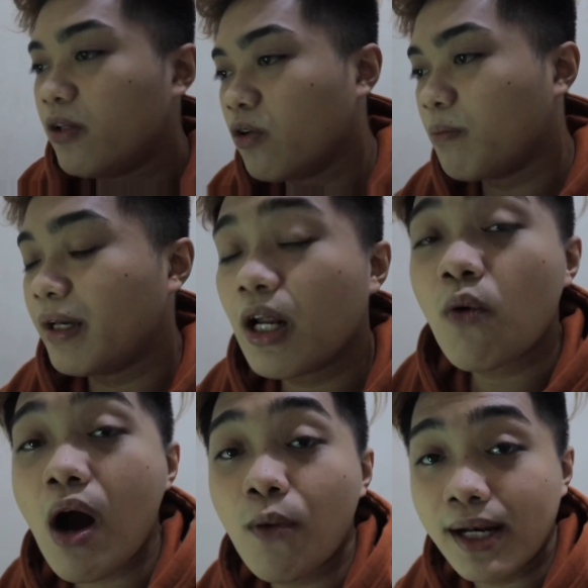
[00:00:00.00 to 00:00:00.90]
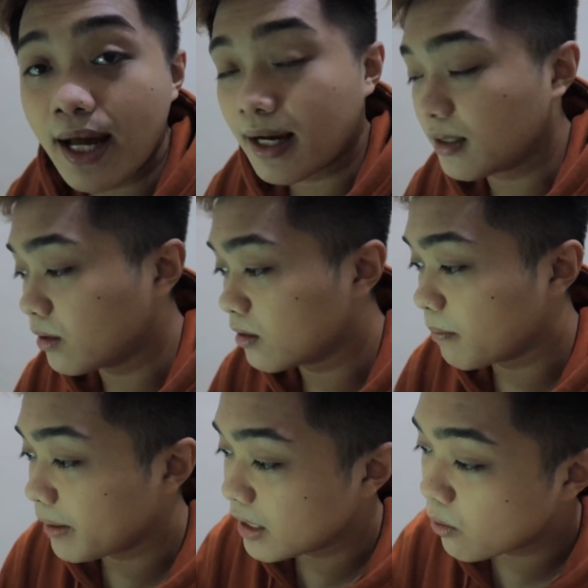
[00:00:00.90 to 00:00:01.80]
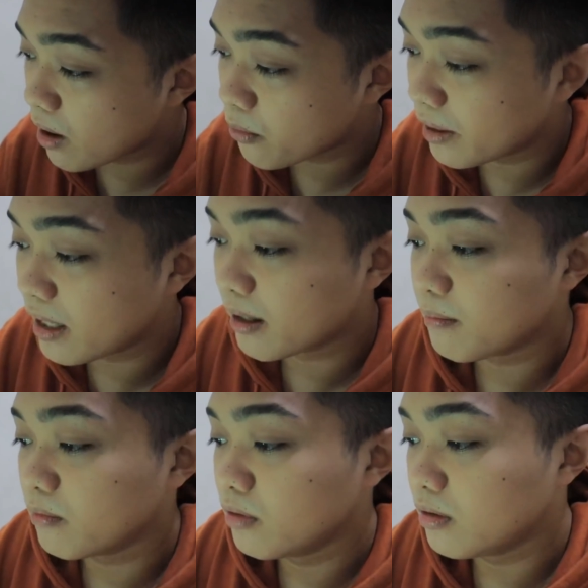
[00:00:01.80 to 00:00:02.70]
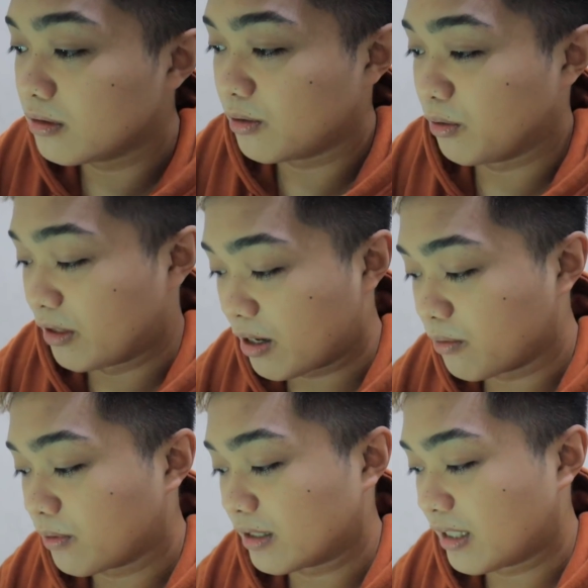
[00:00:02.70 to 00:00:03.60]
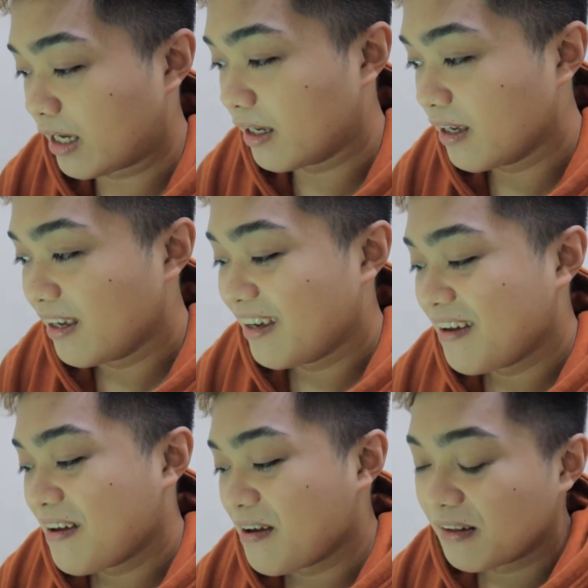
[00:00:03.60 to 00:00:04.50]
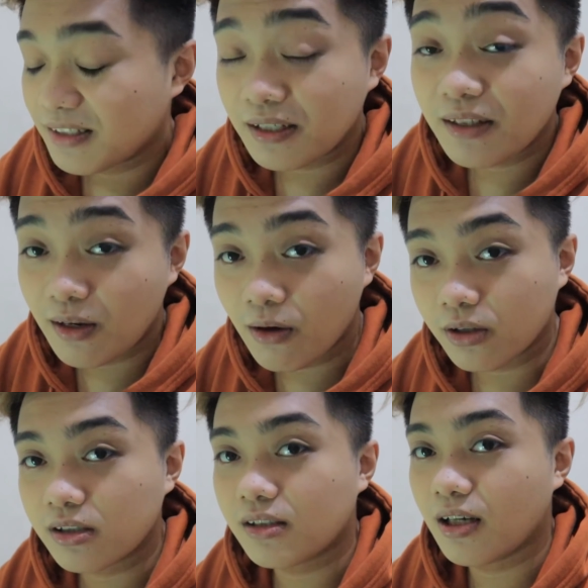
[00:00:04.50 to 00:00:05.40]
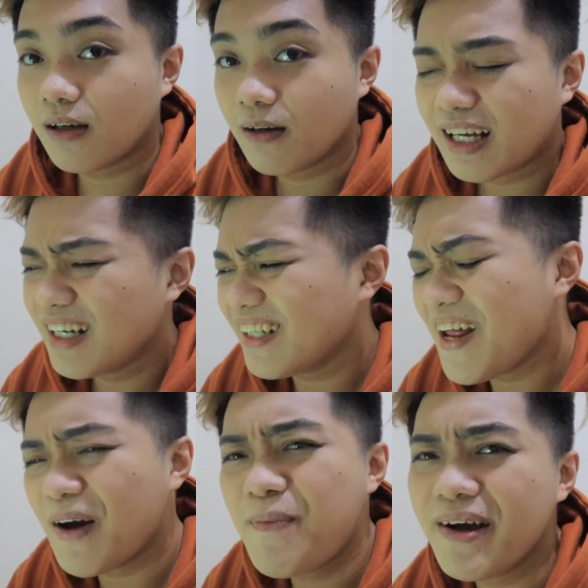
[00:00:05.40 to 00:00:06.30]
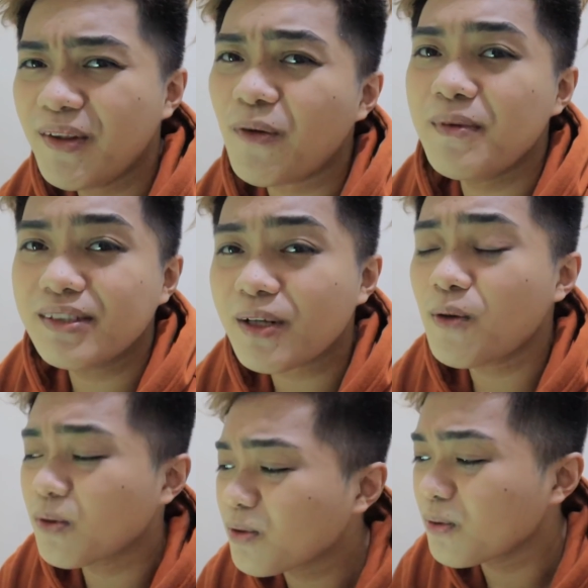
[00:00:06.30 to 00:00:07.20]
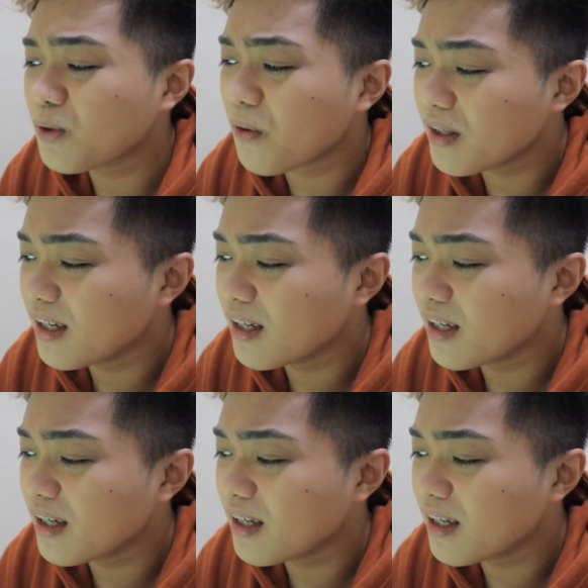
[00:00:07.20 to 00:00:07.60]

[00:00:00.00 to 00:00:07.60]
nun, may nawawala, no? May nawawalang mula dito daw kasi signal lost. Tanga na kinakabahan ako men, seryoso, sorry.